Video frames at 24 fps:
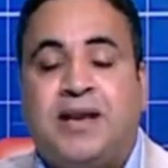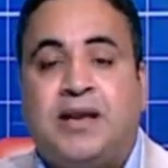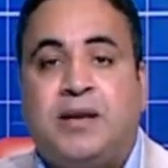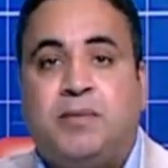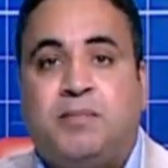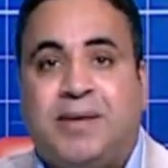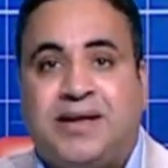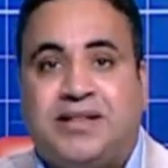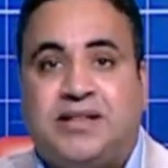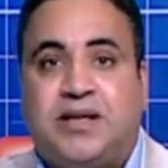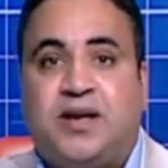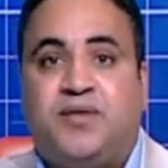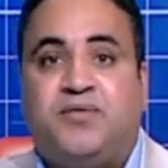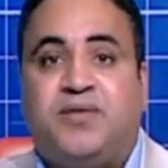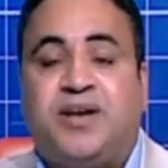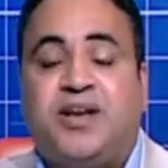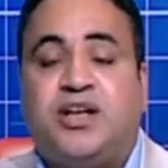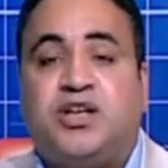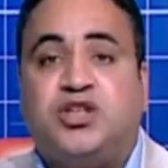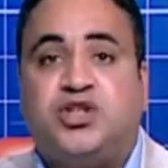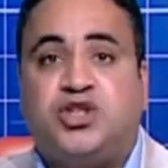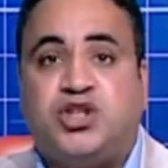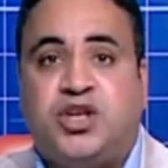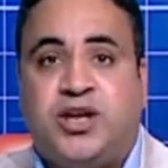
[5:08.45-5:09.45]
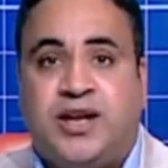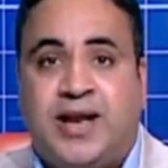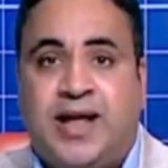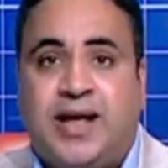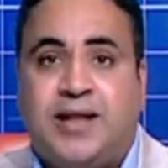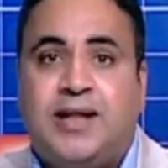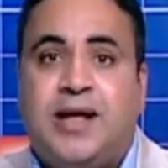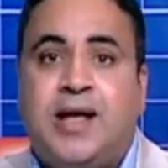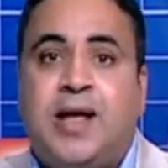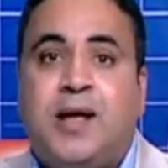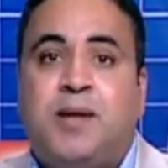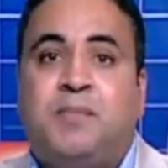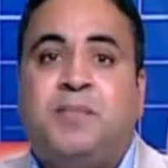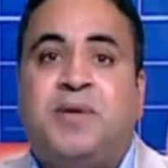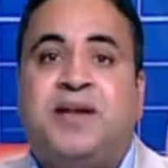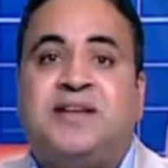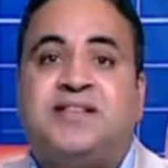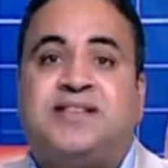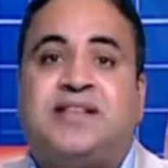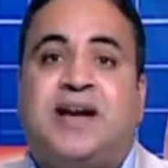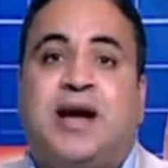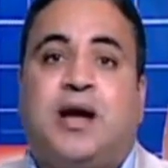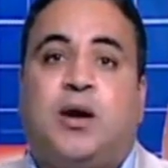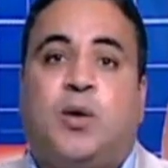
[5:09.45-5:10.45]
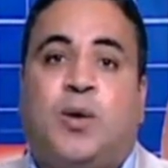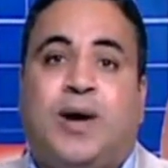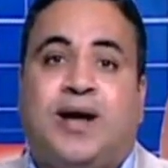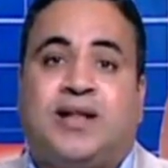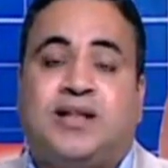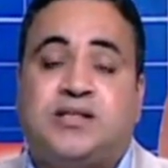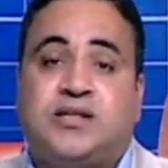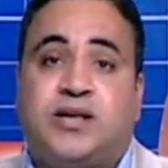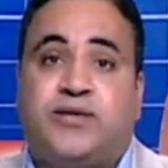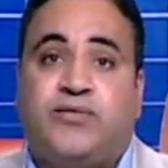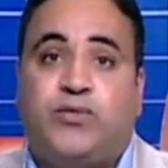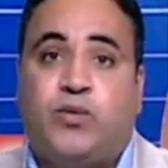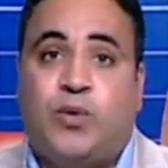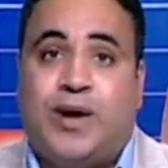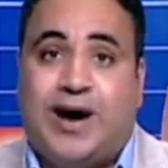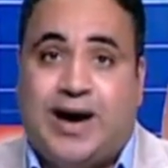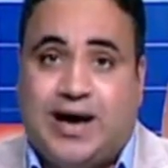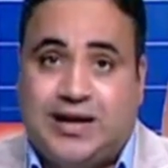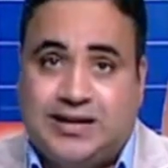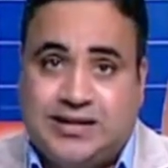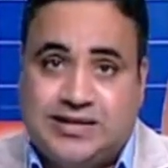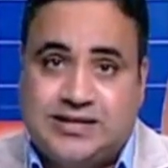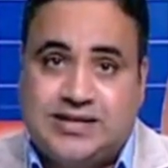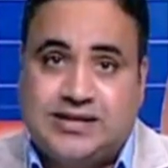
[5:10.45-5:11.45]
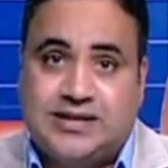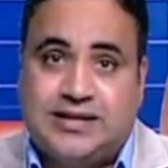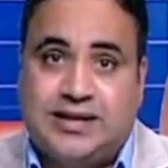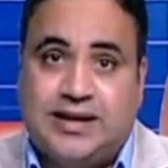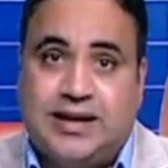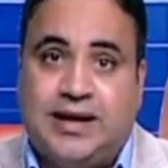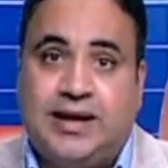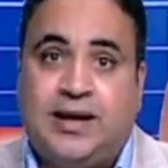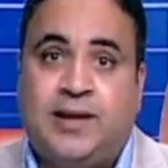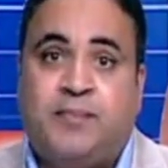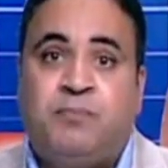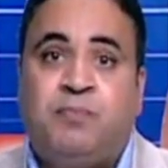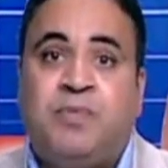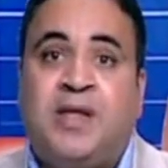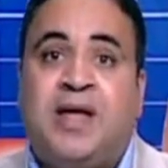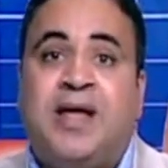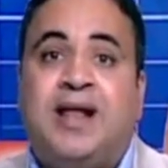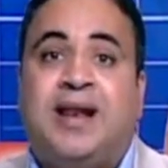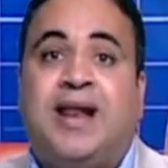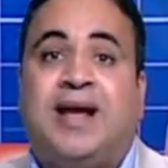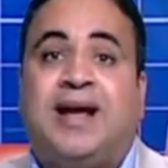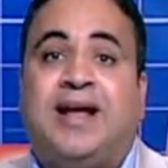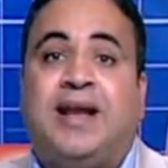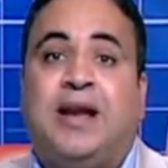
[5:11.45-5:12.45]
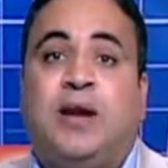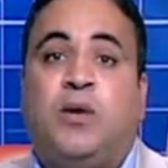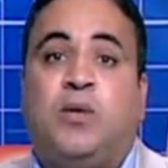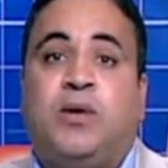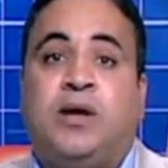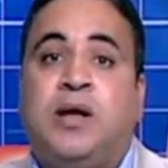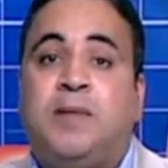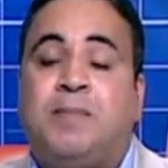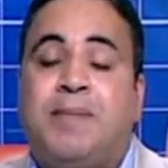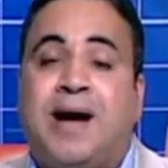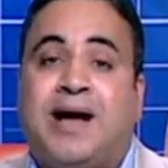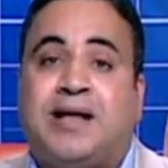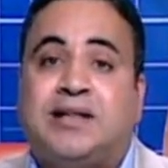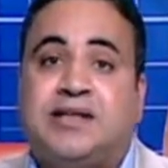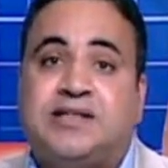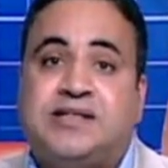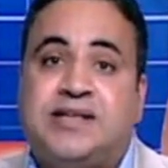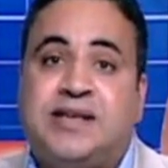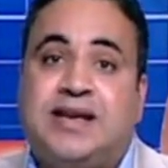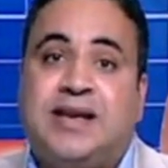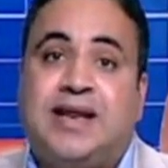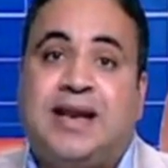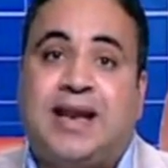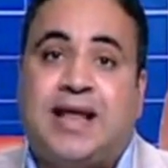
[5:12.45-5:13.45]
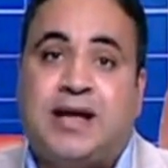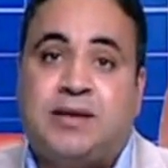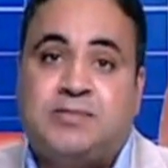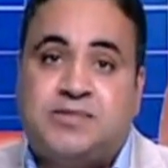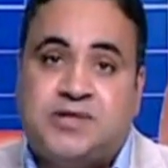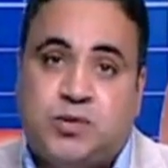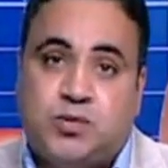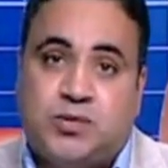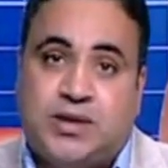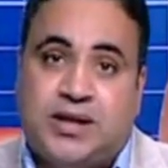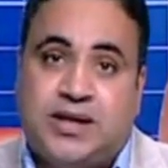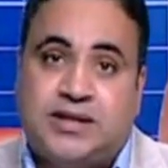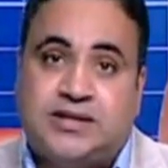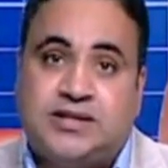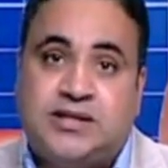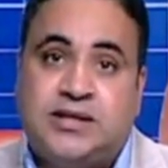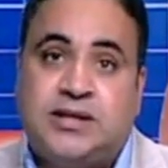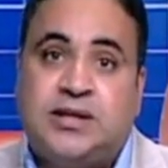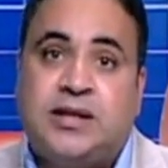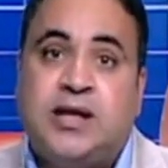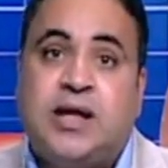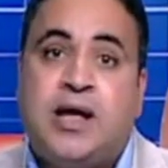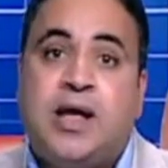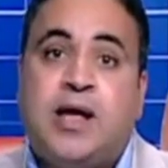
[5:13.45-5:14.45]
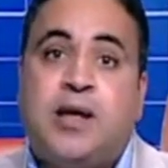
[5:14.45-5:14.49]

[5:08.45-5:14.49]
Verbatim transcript: بدري في العشرينات بنزرع له عدسه فوق عدسه العين لكن لو جه بعد سن ال 35